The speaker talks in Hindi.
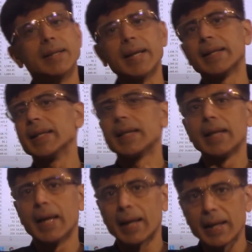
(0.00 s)

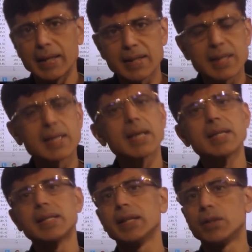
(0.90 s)
टेक्निकल एनालिसिस के
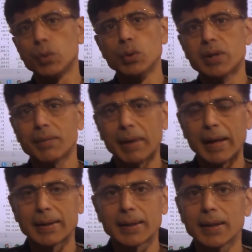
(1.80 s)
किसी टूल से
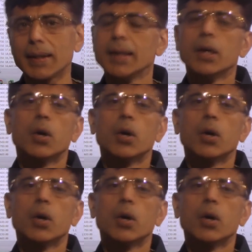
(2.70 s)
बनाते हैं